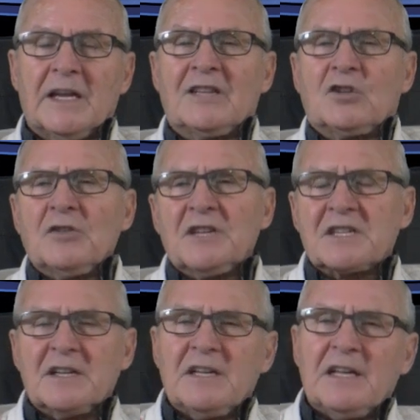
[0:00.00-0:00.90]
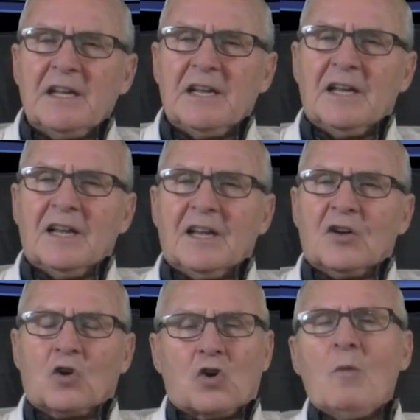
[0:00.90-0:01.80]
Entonces,
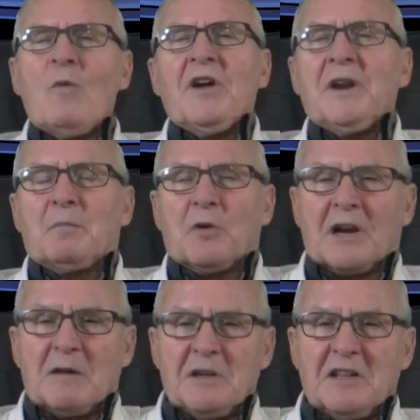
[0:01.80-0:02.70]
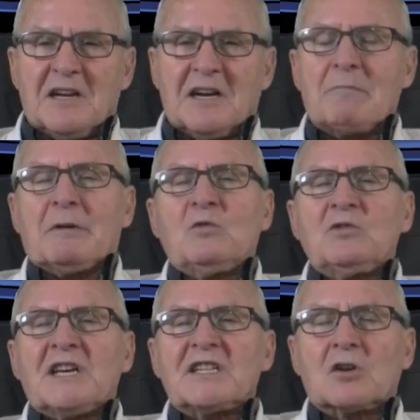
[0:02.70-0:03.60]
¿cómo ir por la vida? La
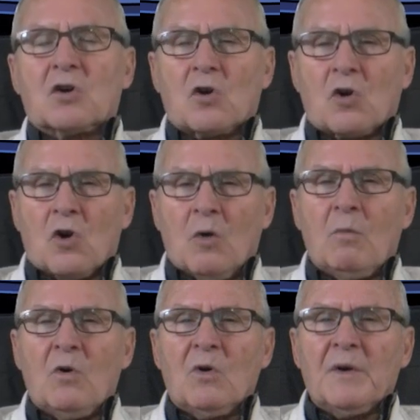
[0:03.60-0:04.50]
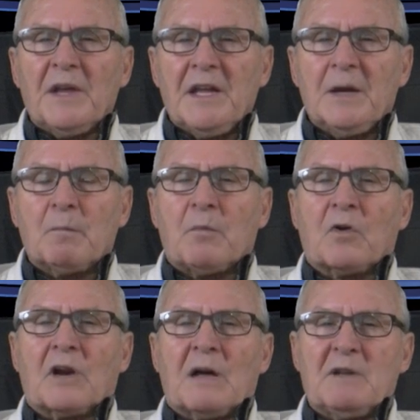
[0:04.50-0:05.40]
pregunta es, ¿cómo ir
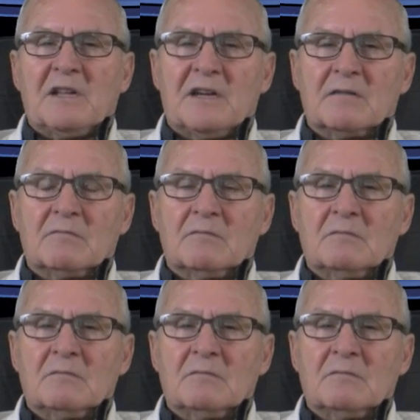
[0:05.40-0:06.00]
por la vida?